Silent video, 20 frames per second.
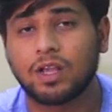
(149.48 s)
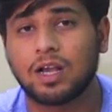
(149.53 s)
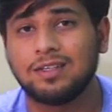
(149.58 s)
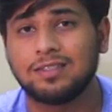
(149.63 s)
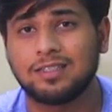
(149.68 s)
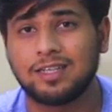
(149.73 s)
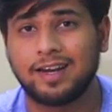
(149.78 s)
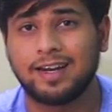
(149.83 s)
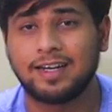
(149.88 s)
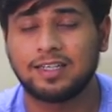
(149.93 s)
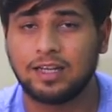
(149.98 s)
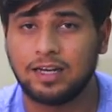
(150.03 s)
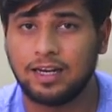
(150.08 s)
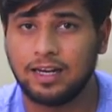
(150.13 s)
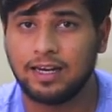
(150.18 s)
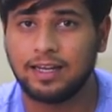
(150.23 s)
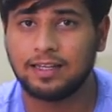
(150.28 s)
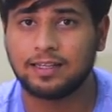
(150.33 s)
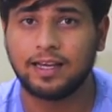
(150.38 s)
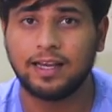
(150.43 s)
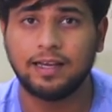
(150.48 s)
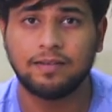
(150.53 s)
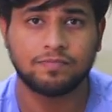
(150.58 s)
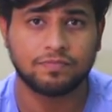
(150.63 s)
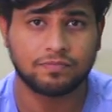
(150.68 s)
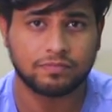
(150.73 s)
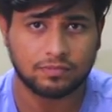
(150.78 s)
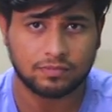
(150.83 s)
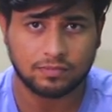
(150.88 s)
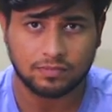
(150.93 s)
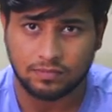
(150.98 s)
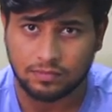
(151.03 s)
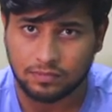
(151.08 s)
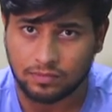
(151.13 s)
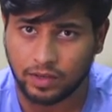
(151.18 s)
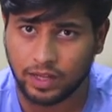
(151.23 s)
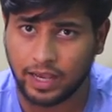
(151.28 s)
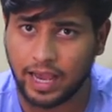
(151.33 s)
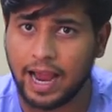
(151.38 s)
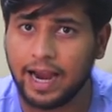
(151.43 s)
कंसिडरेशन ले लेते हैं
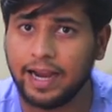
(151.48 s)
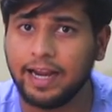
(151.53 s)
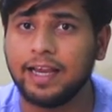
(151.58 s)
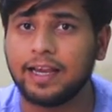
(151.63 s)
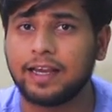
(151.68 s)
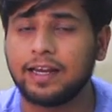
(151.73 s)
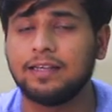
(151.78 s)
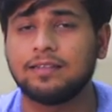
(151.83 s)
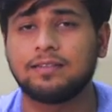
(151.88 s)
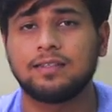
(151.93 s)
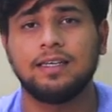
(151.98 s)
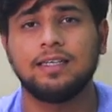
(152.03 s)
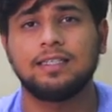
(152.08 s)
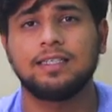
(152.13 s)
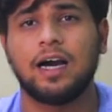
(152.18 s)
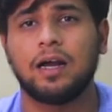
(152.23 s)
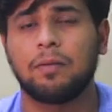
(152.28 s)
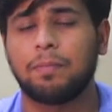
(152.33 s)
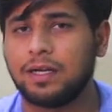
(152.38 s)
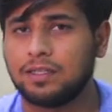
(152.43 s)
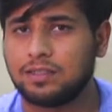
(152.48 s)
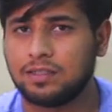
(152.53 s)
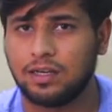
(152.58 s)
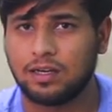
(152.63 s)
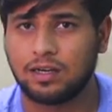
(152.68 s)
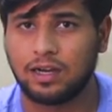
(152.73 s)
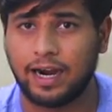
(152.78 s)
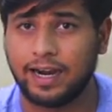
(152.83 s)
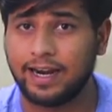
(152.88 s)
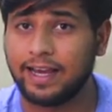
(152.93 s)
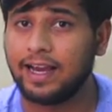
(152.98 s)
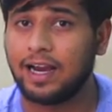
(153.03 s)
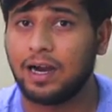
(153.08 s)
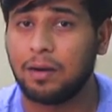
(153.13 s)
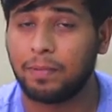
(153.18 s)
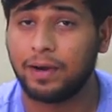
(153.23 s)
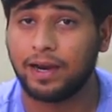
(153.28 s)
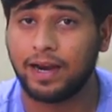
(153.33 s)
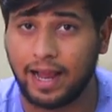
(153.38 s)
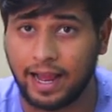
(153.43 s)
एंड इग्निस ये चार पांच गाड़ियां यहाँ
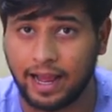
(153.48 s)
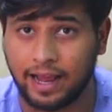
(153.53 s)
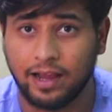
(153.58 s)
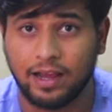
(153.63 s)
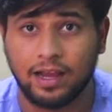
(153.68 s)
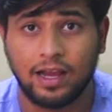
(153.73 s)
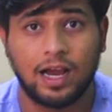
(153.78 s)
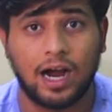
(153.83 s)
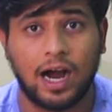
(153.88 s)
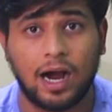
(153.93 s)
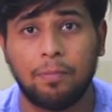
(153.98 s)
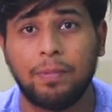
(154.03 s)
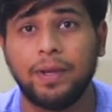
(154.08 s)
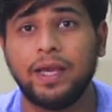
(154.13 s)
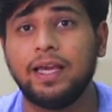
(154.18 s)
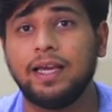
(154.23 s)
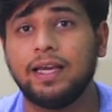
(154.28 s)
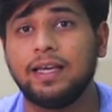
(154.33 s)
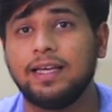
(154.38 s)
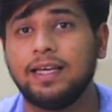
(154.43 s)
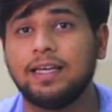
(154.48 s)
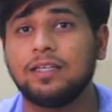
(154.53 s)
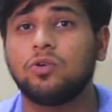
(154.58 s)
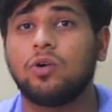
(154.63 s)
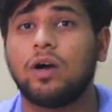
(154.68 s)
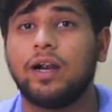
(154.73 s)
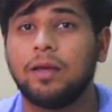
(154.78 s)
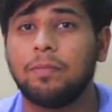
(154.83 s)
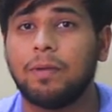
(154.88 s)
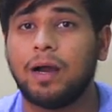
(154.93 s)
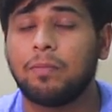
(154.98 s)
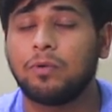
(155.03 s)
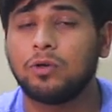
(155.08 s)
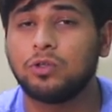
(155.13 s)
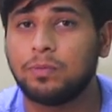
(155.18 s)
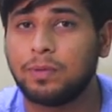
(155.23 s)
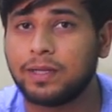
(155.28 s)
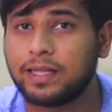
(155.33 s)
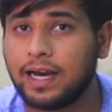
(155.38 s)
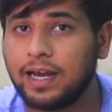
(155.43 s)
पर हैं अभी ये जो गाड़ी मैं आपको
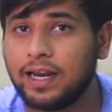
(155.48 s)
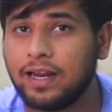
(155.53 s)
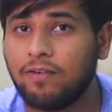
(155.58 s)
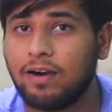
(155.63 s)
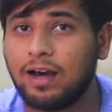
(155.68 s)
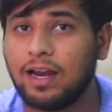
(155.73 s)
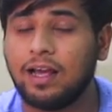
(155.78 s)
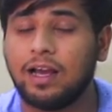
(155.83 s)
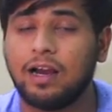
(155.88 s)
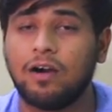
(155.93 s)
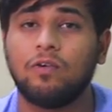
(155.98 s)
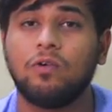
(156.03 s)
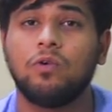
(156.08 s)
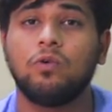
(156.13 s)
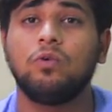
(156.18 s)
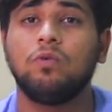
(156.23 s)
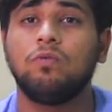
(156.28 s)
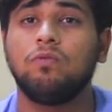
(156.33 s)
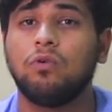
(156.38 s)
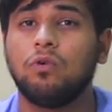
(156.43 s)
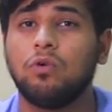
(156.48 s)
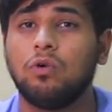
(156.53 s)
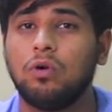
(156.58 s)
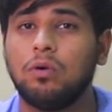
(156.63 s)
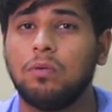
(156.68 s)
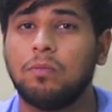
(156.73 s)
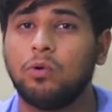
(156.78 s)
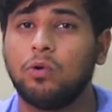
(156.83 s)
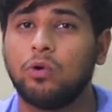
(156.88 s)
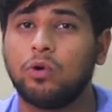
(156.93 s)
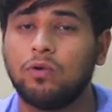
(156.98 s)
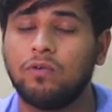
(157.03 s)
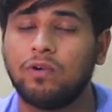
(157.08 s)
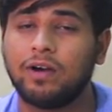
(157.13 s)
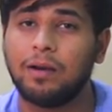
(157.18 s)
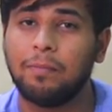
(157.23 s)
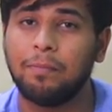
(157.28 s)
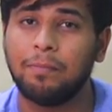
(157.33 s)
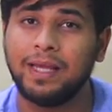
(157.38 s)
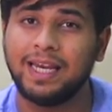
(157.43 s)
जो बताने वाले हूँ वो मोर
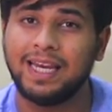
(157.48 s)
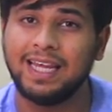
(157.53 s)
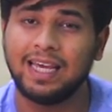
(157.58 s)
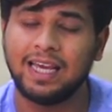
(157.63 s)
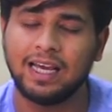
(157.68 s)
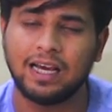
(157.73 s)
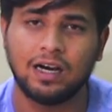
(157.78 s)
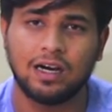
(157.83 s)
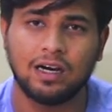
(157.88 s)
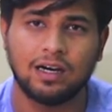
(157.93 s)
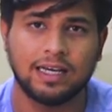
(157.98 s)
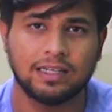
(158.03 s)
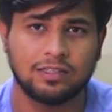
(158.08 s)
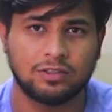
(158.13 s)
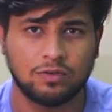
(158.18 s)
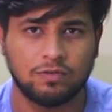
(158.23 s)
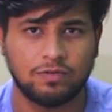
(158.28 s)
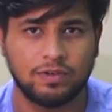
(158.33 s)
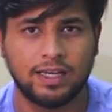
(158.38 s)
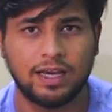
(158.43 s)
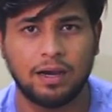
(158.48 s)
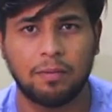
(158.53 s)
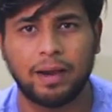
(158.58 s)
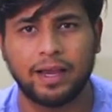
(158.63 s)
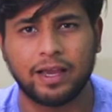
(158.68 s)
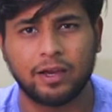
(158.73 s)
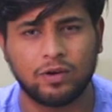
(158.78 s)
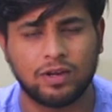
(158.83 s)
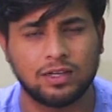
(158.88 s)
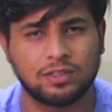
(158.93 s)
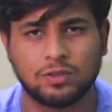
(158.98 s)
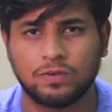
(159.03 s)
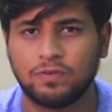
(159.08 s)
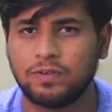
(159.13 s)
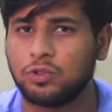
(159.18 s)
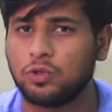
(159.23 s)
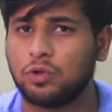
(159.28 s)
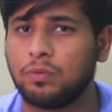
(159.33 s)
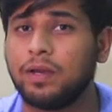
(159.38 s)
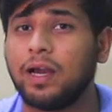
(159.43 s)
ओवर अ मिनी एस या माइक्रो एस
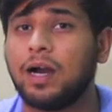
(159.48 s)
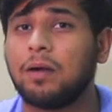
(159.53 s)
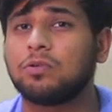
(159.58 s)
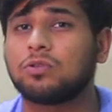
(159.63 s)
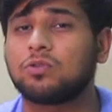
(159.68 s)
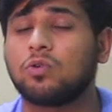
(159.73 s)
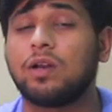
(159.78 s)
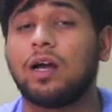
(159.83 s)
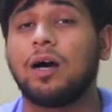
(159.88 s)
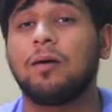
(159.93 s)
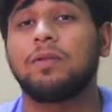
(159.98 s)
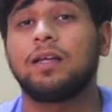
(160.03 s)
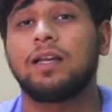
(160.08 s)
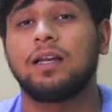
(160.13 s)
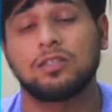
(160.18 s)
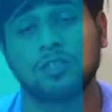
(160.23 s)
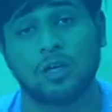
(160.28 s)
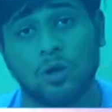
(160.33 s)
जो भी आप उसको नाम देना